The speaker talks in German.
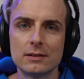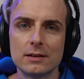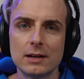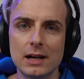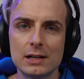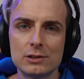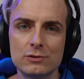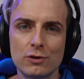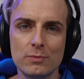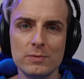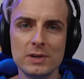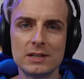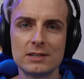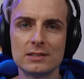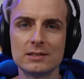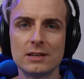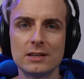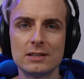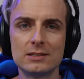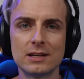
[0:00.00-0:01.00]
also für mich
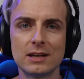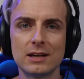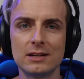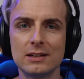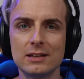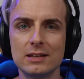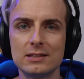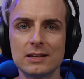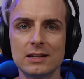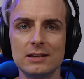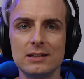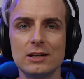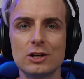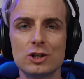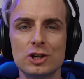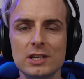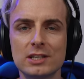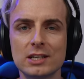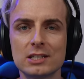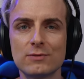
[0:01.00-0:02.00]
ist ja, ist ja die
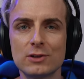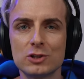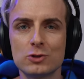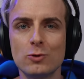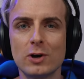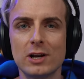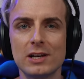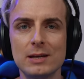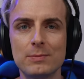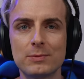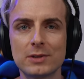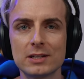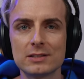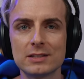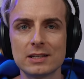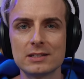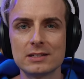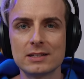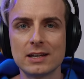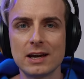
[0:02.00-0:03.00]
Geschichte, das, was du erlebt hast,
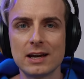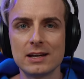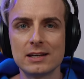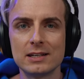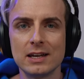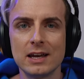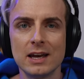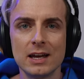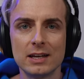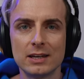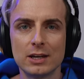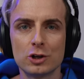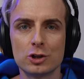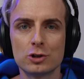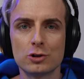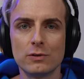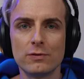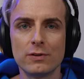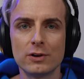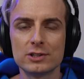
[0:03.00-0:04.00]
das ist ja eigentlich der
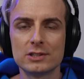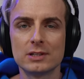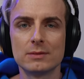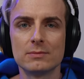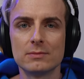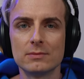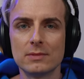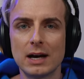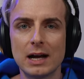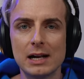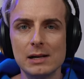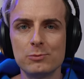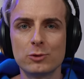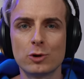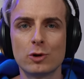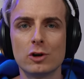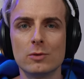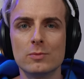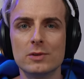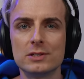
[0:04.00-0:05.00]
Stoff, aus dem
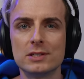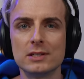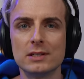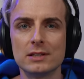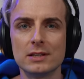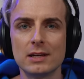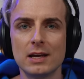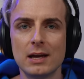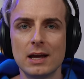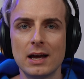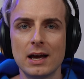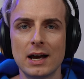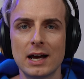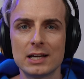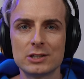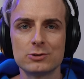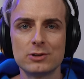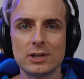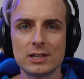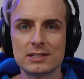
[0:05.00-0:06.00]
Albträume sind.
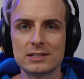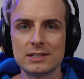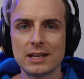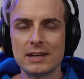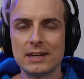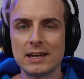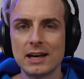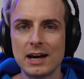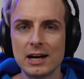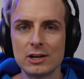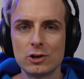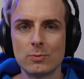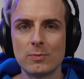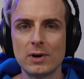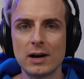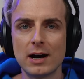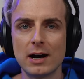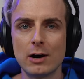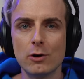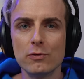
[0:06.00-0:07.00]
Hast du das danach
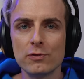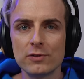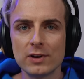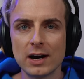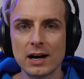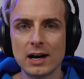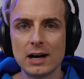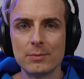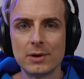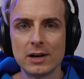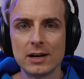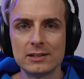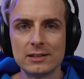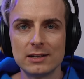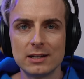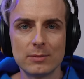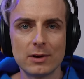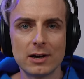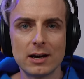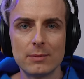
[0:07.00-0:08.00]
nochmal aufgearbeitet
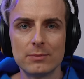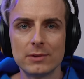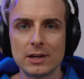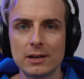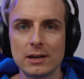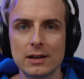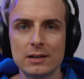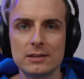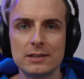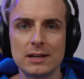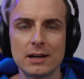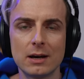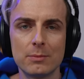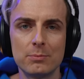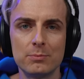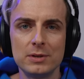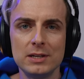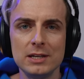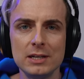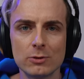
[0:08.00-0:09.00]
im Rahmen einer
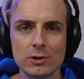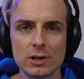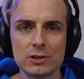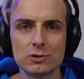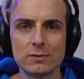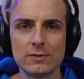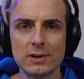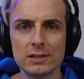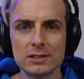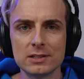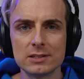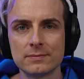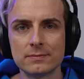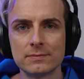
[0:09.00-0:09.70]
Therapie oder sowas?